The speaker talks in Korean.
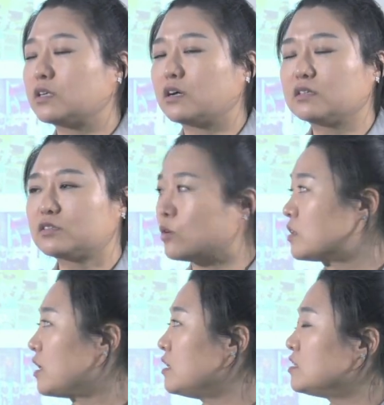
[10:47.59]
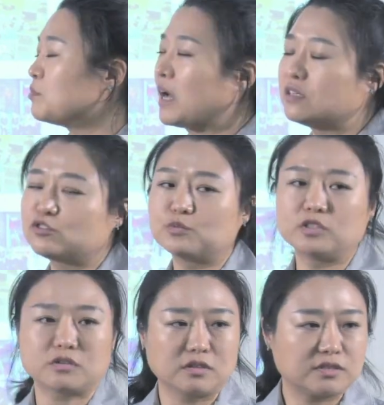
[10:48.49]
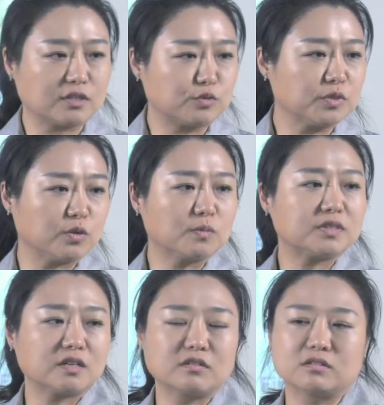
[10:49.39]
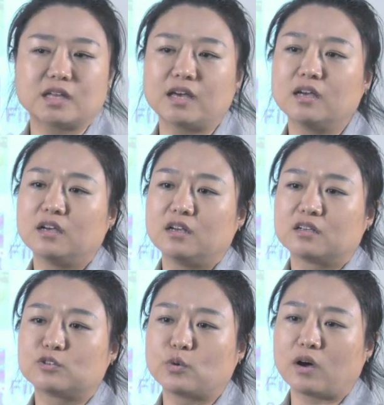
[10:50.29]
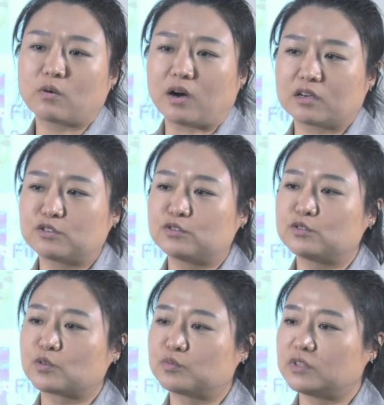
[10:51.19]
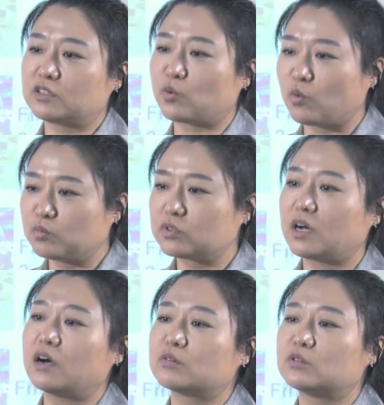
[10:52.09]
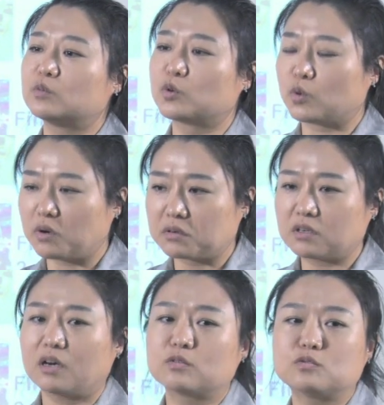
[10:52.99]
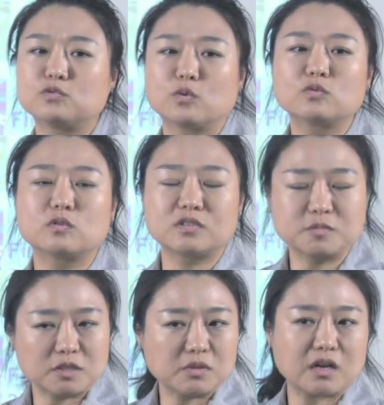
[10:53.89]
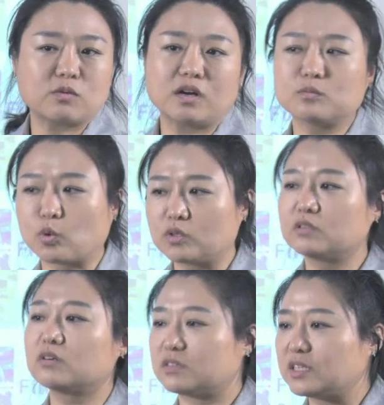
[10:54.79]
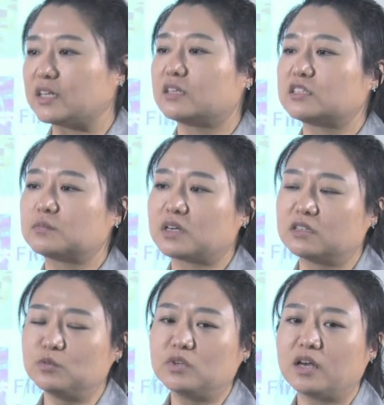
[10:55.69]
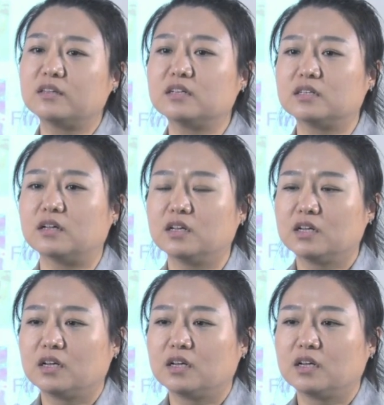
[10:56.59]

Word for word: 제가 저때 이제 만 28살, 27살이었는데 그동안 과학기술 쪽 분야에서 공부를 하고 뭐 노력을 하고 운동도 틈틈이 하고 한 모든 것들이 있겠지만 그 위에는